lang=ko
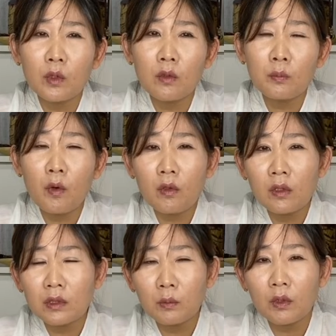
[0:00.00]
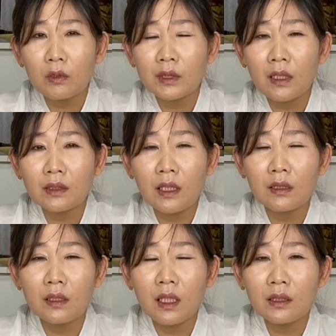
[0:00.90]
뭐 뭘 뭐
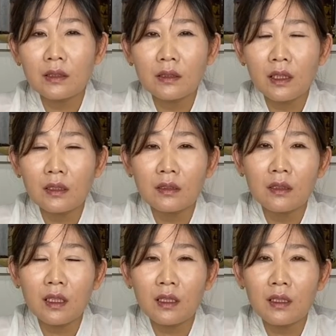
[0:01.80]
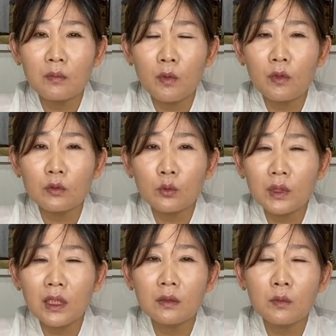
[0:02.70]
장사를 하신다는가 뭐 또
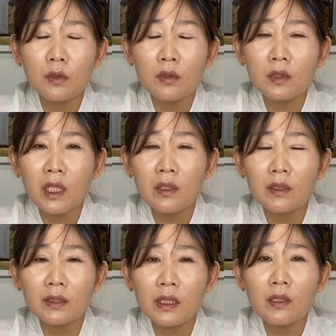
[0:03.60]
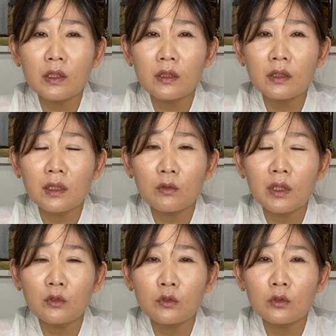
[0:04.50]
다른 뭐 계획을
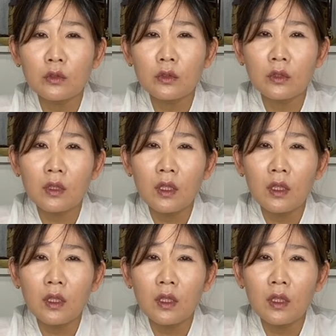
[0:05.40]
세우신다고 해도